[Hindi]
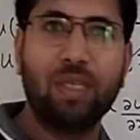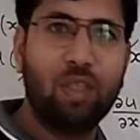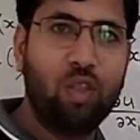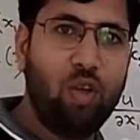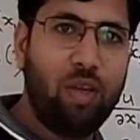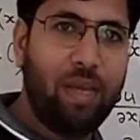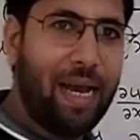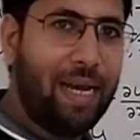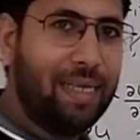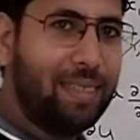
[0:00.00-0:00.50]
तो
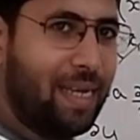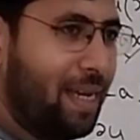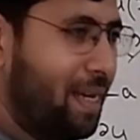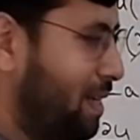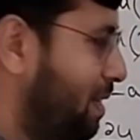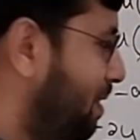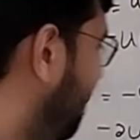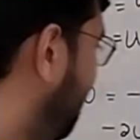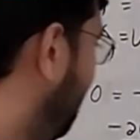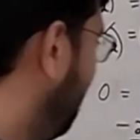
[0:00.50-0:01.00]
ये आ
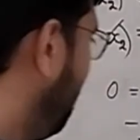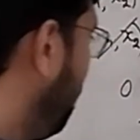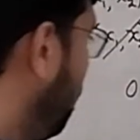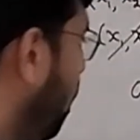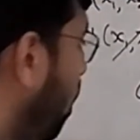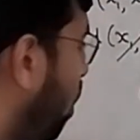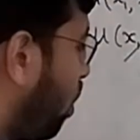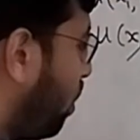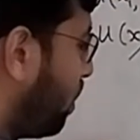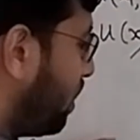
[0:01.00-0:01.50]
जाएगा
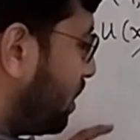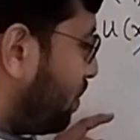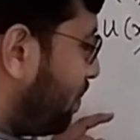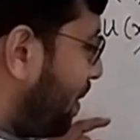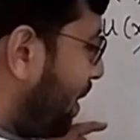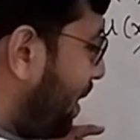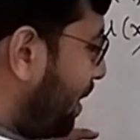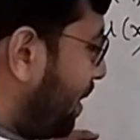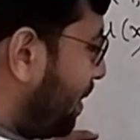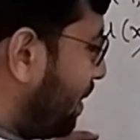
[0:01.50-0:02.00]
और
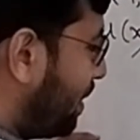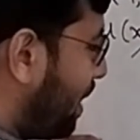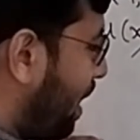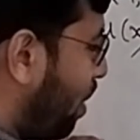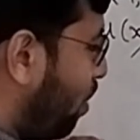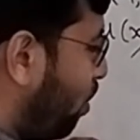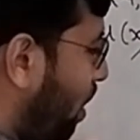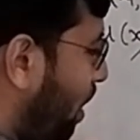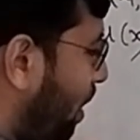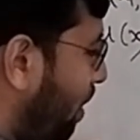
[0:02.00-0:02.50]
इसमें क्या
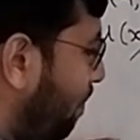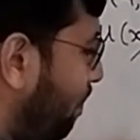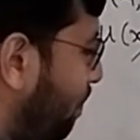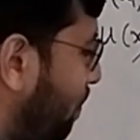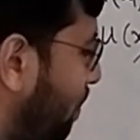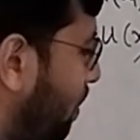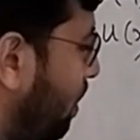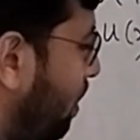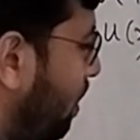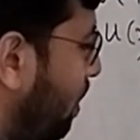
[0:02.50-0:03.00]

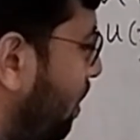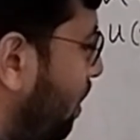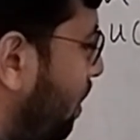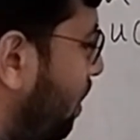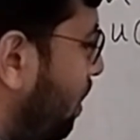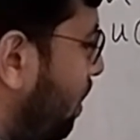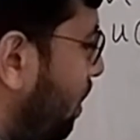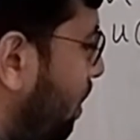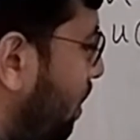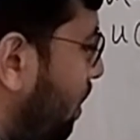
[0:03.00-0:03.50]
होगा
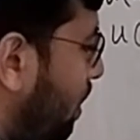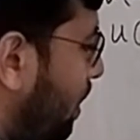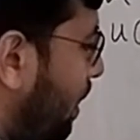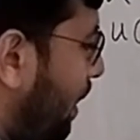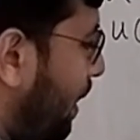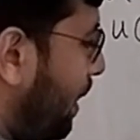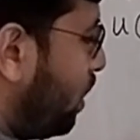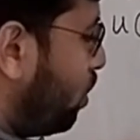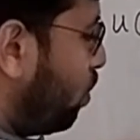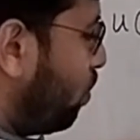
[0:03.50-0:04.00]

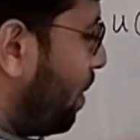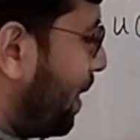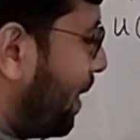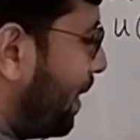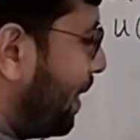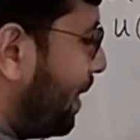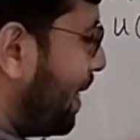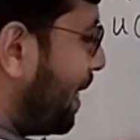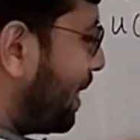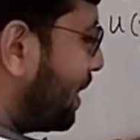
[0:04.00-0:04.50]
ली यू बाय
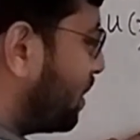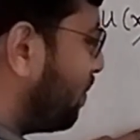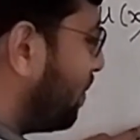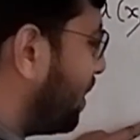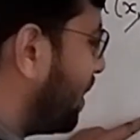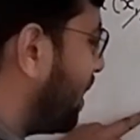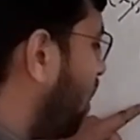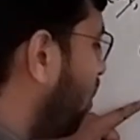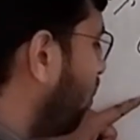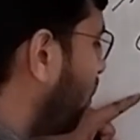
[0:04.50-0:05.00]
ली एक्स
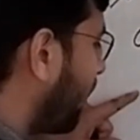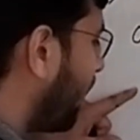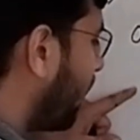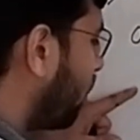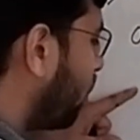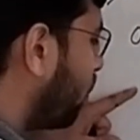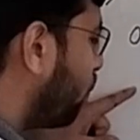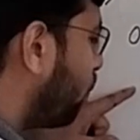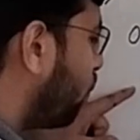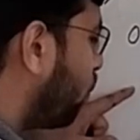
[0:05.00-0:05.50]
वन क्या हो गया
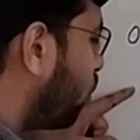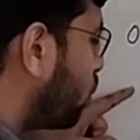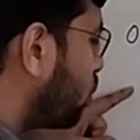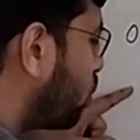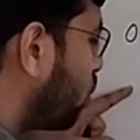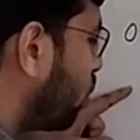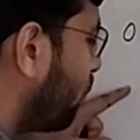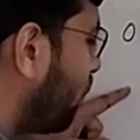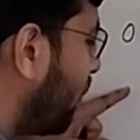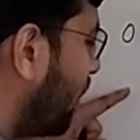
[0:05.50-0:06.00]
फोर्स
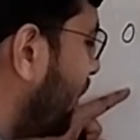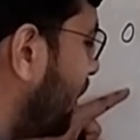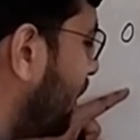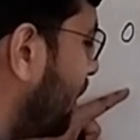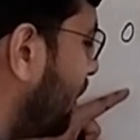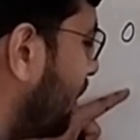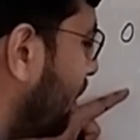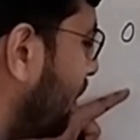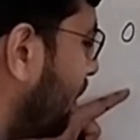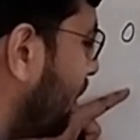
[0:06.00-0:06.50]
ऑन वन
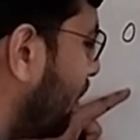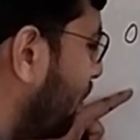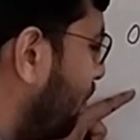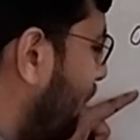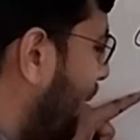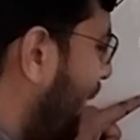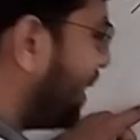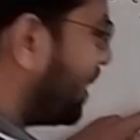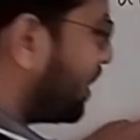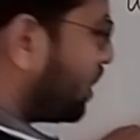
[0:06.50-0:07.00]

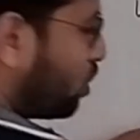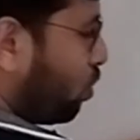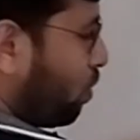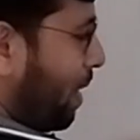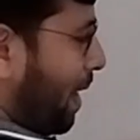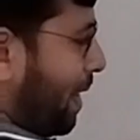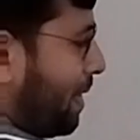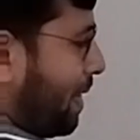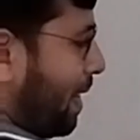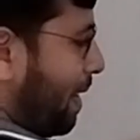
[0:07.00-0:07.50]
माइनस तो
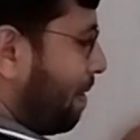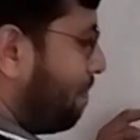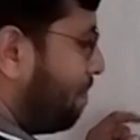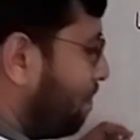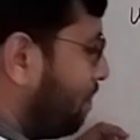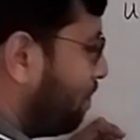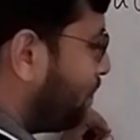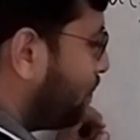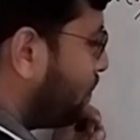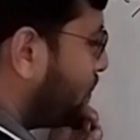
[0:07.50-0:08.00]
है ही है
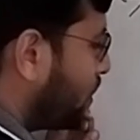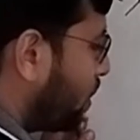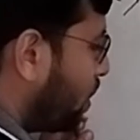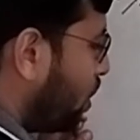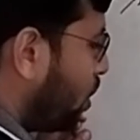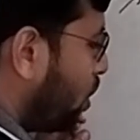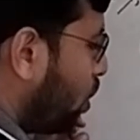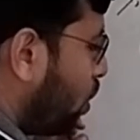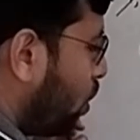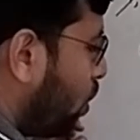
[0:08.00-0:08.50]

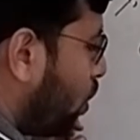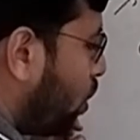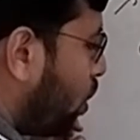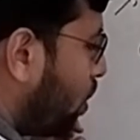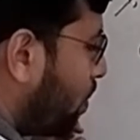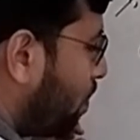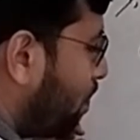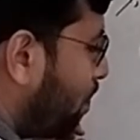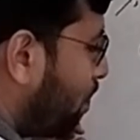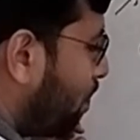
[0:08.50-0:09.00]

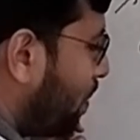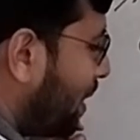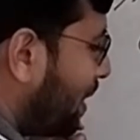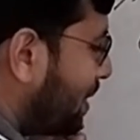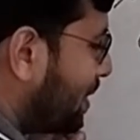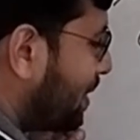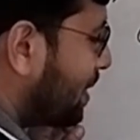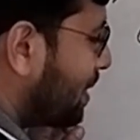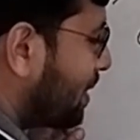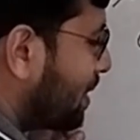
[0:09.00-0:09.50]
और
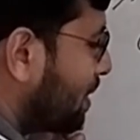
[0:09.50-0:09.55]
प्लस